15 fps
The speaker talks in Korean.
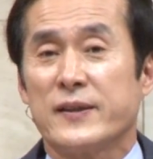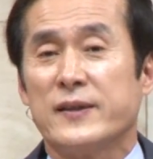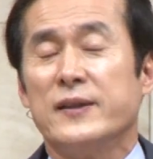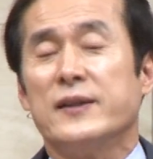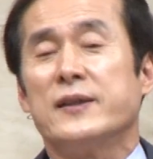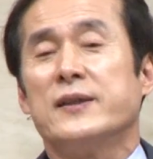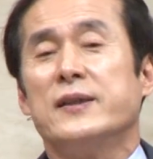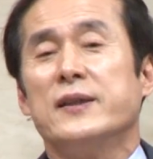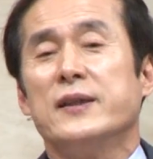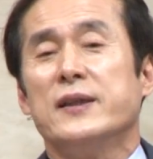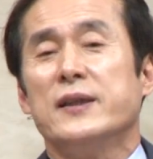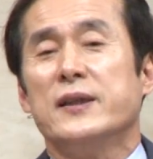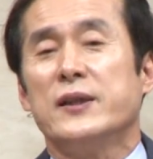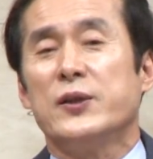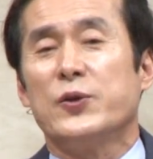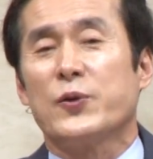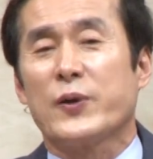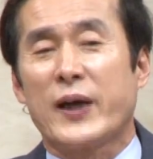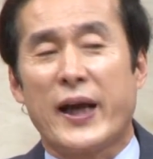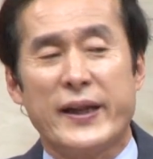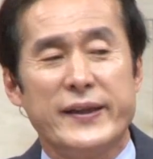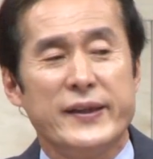그
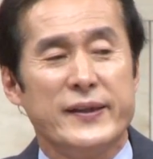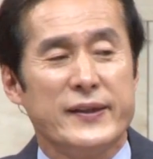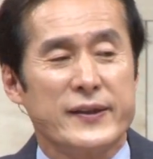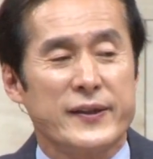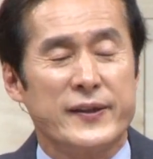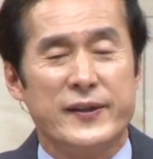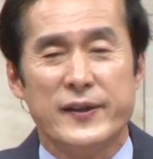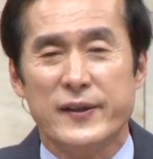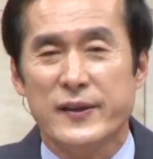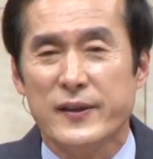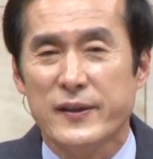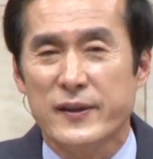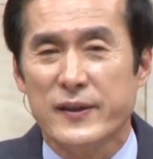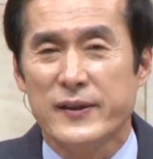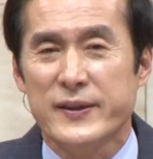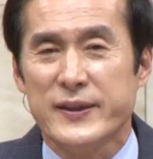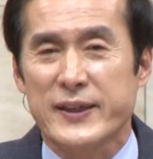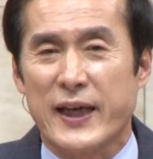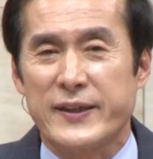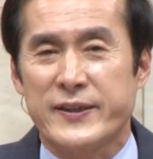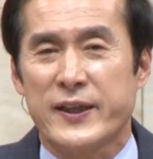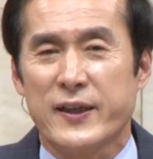거룩한 경건
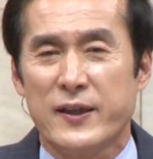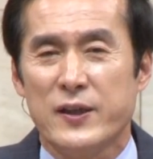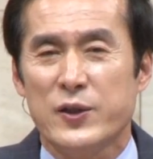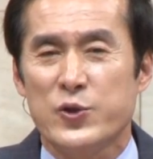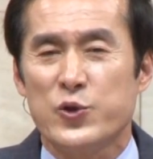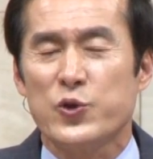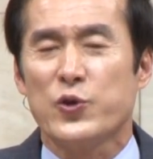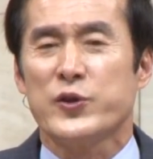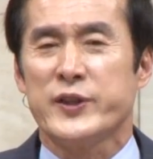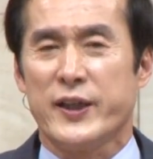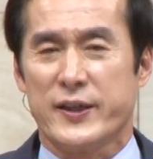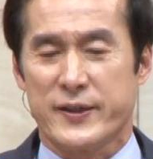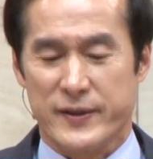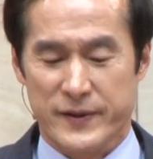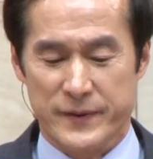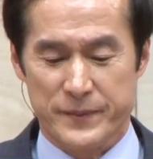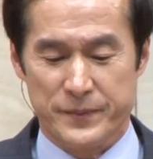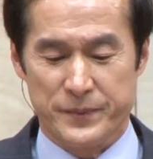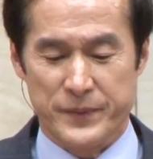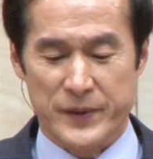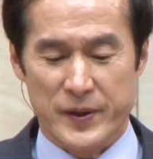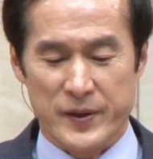자체를 중요시했어
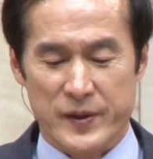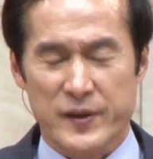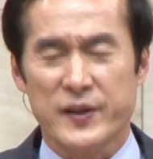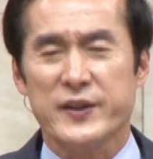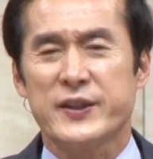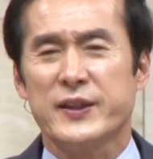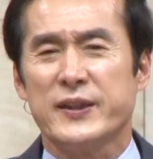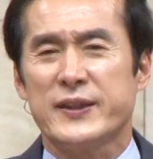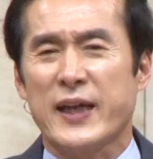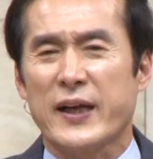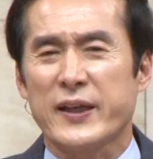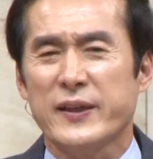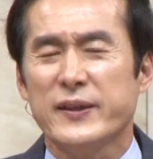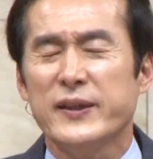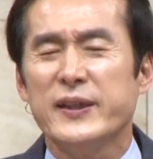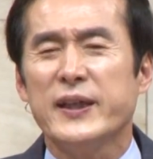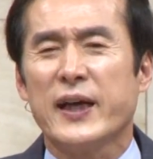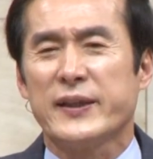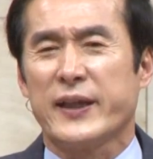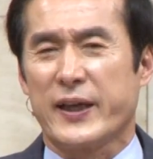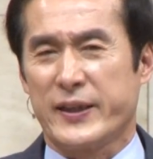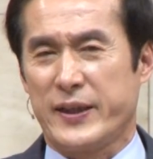그것이 자기
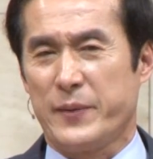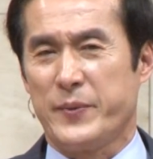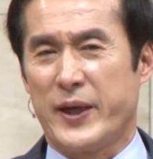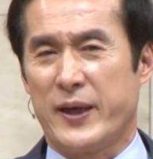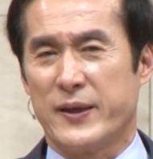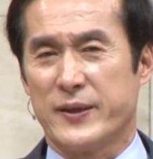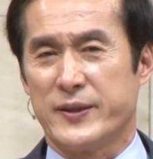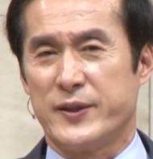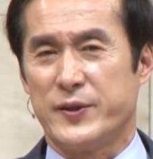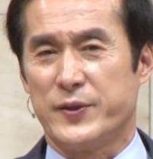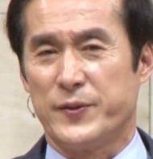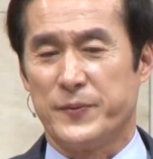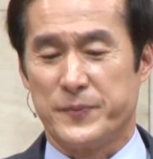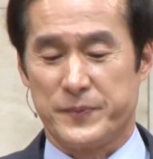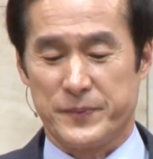의가 되기 때문에 한 것이죠.